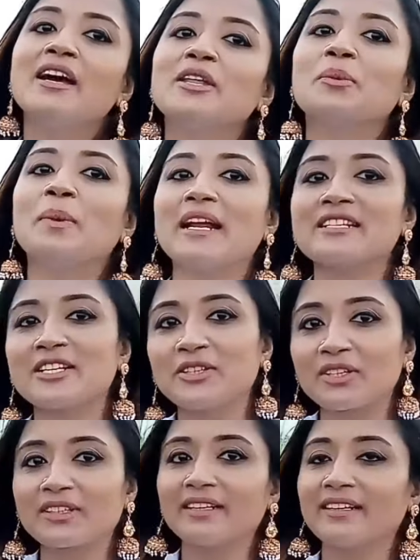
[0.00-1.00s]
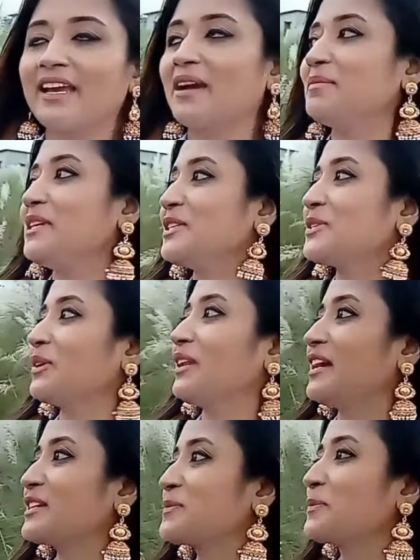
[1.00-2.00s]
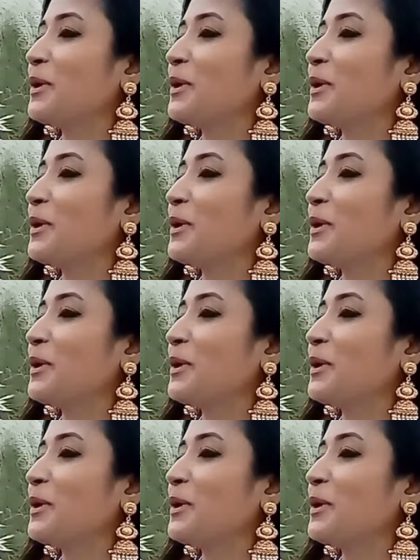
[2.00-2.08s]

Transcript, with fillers: তোমার আসা দরকার নেই আমি চলে আসব